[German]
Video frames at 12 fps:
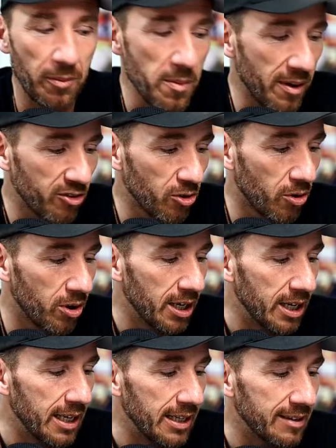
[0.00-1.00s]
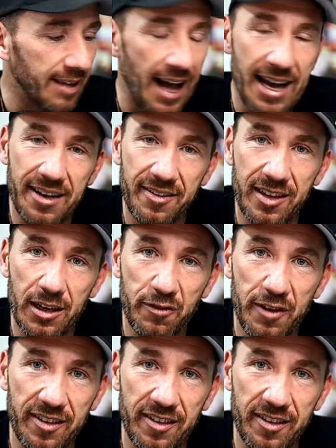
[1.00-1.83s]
Ich habe immer so 30,